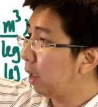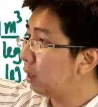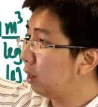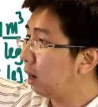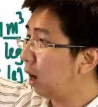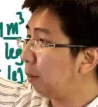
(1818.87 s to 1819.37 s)

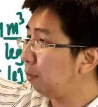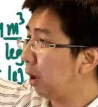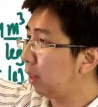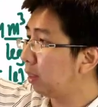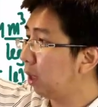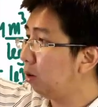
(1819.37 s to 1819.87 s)
อร์ครับมั
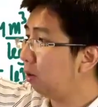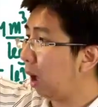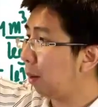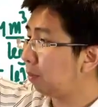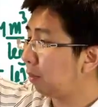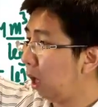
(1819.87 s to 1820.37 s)
นเท่ากั
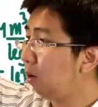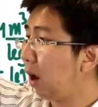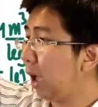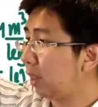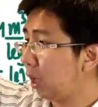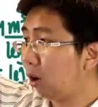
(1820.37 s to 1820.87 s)
บเท่าไห
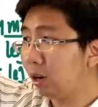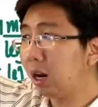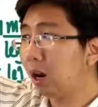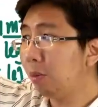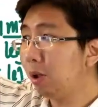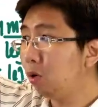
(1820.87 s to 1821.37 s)
ร่ แต่คนนี้
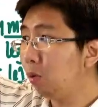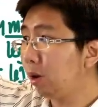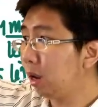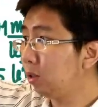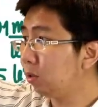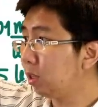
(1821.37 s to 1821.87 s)
เราไม่รู้เพราะ
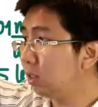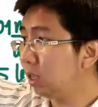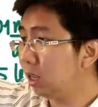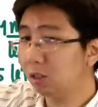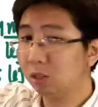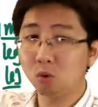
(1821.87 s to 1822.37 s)
นั้นจุดที่
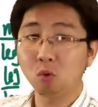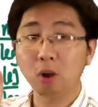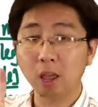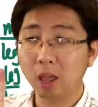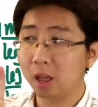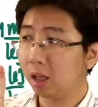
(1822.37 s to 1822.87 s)
4 เราจะรู้
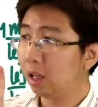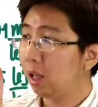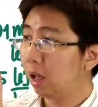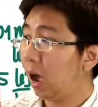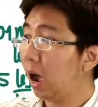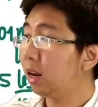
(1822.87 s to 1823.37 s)
แค่
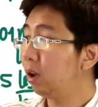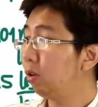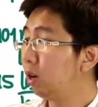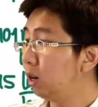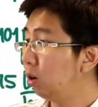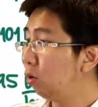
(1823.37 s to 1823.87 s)
ค่าเดียว
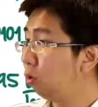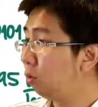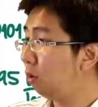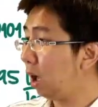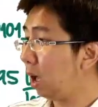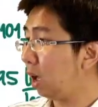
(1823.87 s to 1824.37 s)
คือเรารู้
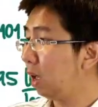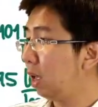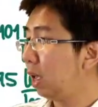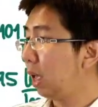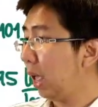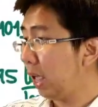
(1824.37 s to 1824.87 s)
ว่า
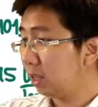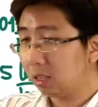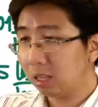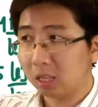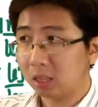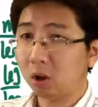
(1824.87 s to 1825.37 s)
s4
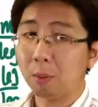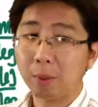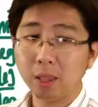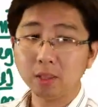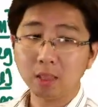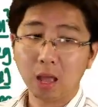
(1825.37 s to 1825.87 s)
เท่ากับ
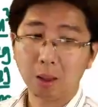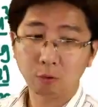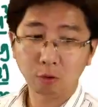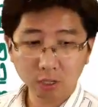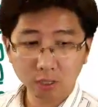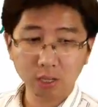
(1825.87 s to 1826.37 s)
s3 จุ
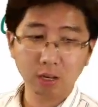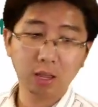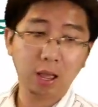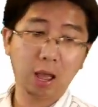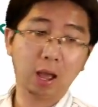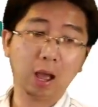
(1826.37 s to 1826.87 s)
ดที่ 4 เลย
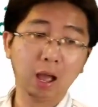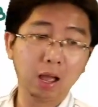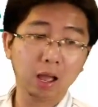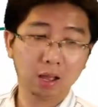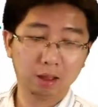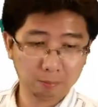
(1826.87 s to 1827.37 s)
หาค่า
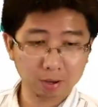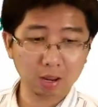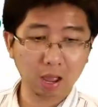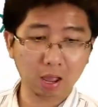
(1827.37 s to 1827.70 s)
ไม่ได้